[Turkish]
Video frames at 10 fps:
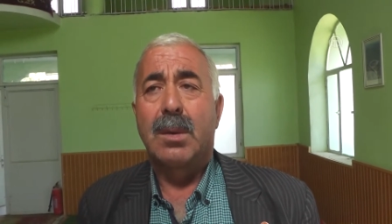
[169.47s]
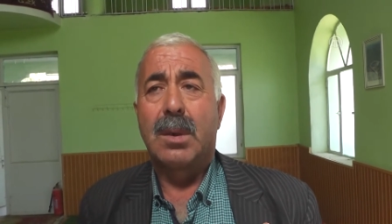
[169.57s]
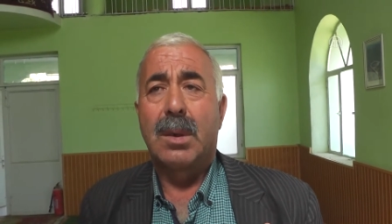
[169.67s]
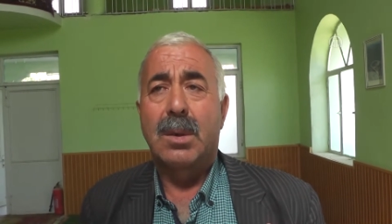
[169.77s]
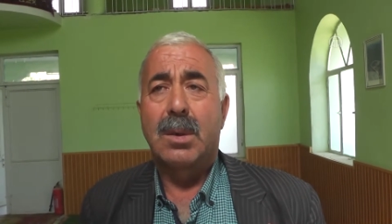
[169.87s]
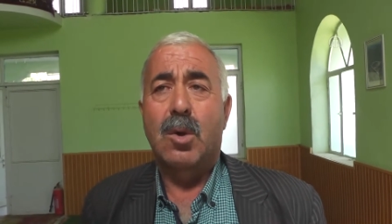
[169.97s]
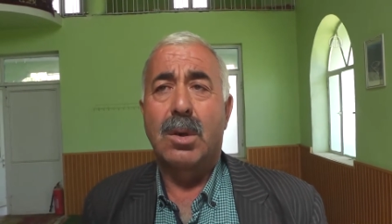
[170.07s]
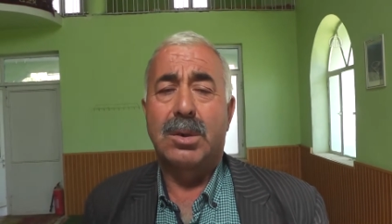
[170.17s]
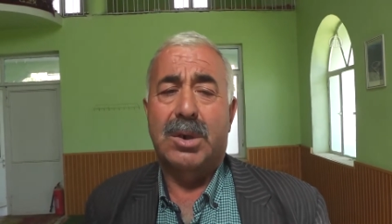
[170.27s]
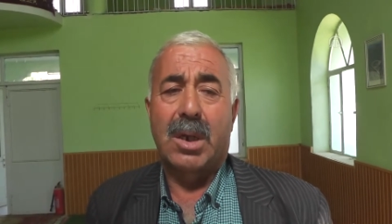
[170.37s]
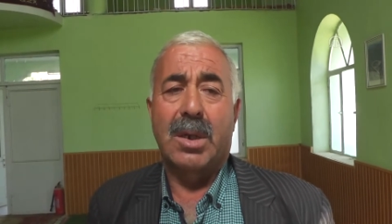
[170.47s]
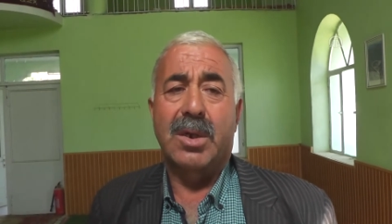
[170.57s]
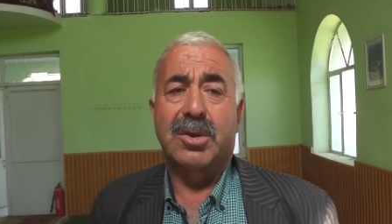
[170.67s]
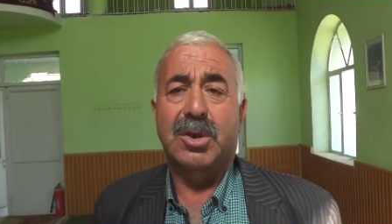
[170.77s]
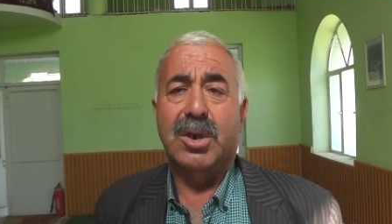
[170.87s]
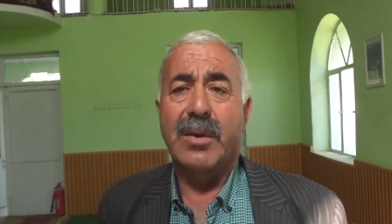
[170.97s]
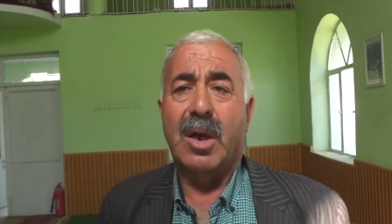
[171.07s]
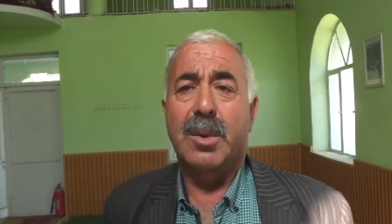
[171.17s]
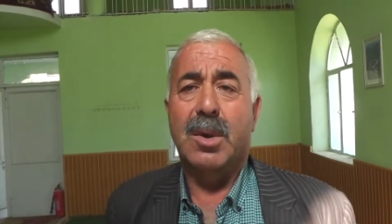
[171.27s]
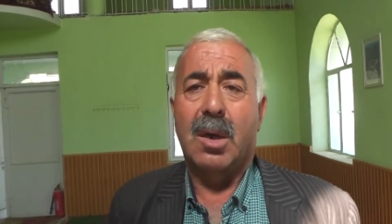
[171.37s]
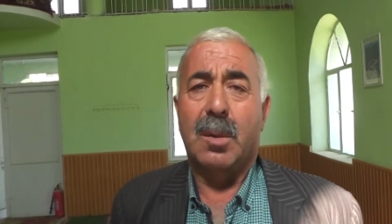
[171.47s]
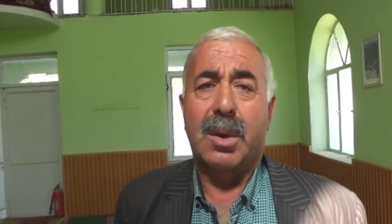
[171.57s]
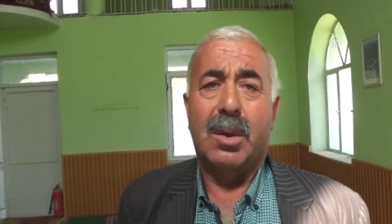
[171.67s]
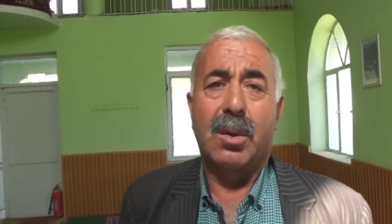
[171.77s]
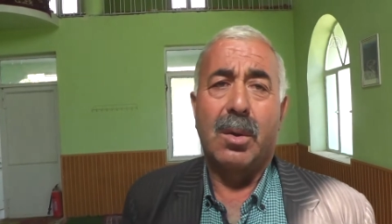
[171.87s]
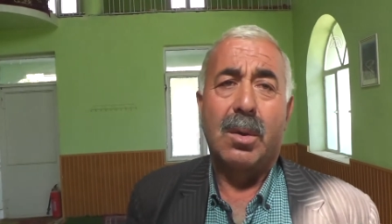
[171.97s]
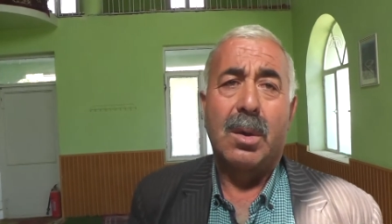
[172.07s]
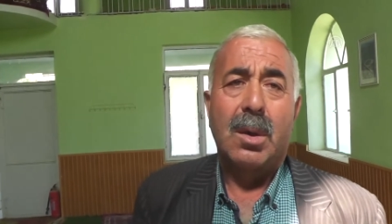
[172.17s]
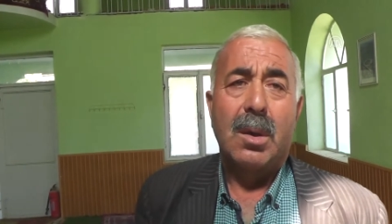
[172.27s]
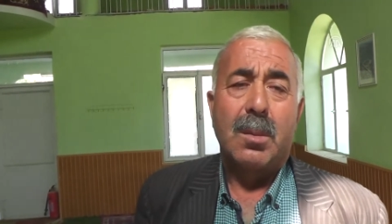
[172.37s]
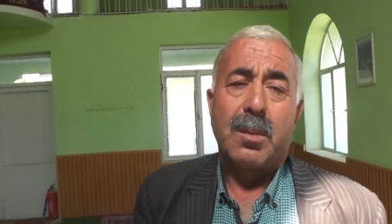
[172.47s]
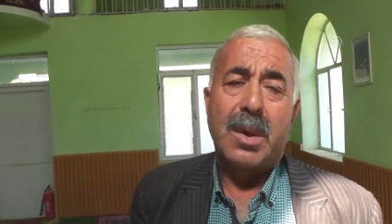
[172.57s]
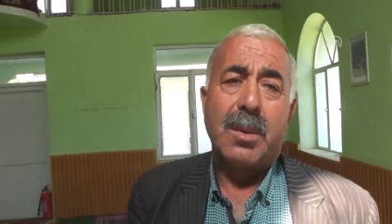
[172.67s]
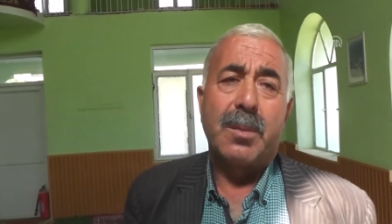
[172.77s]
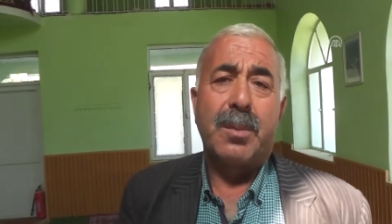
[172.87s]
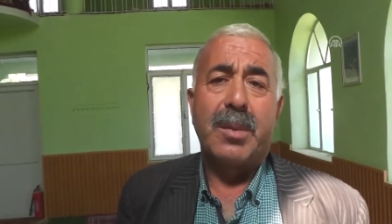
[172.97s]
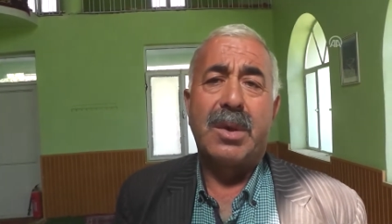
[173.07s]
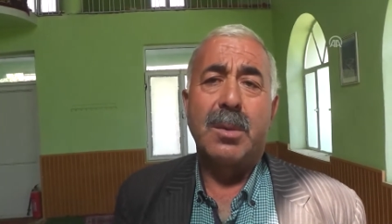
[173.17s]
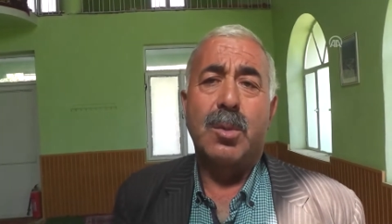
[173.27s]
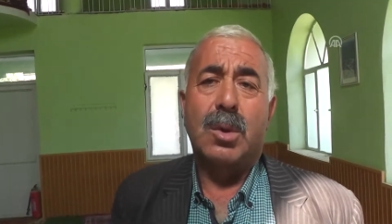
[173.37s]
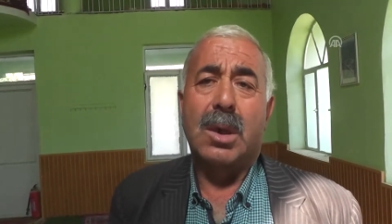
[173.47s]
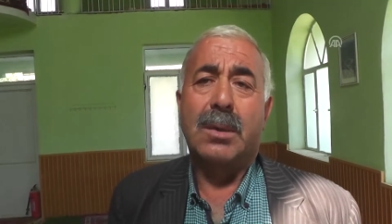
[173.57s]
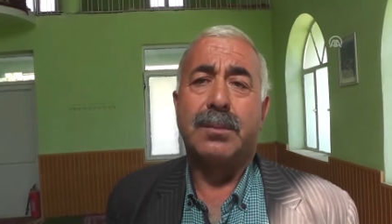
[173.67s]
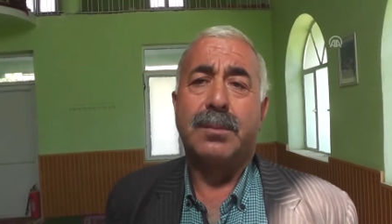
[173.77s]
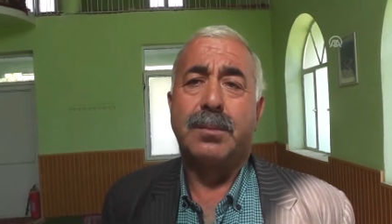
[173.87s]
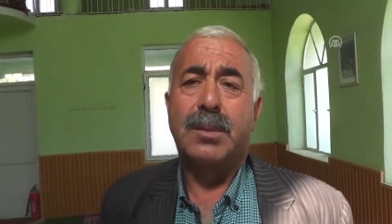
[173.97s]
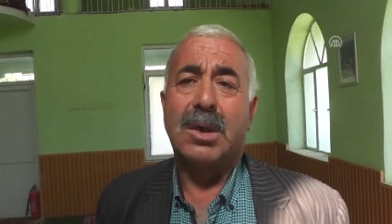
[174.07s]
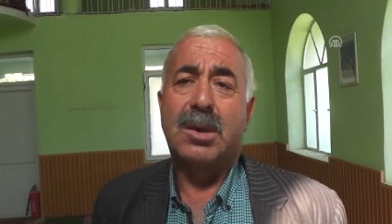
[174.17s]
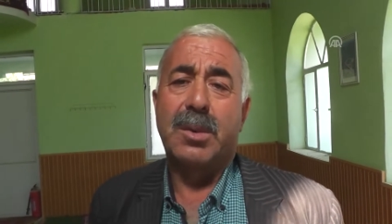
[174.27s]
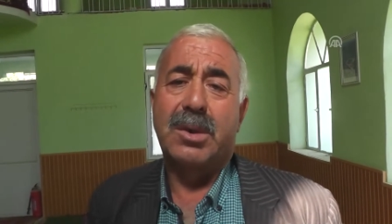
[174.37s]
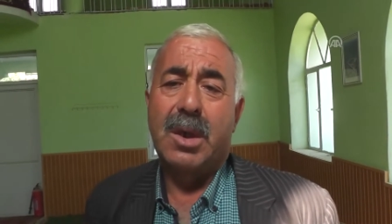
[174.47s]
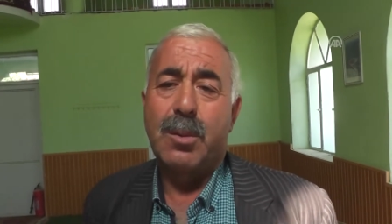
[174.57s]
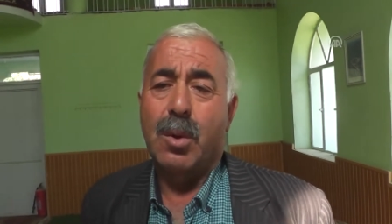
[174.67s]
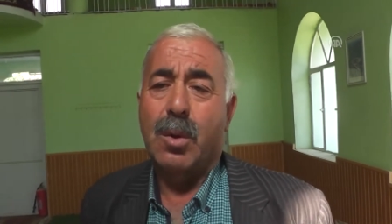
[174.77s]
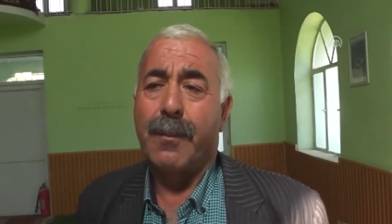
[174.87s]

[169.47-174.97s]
E, ee, şeyler yazıyor. Jandarma takip ediyor. Benim bildiğim burada. Başka bildiğim yok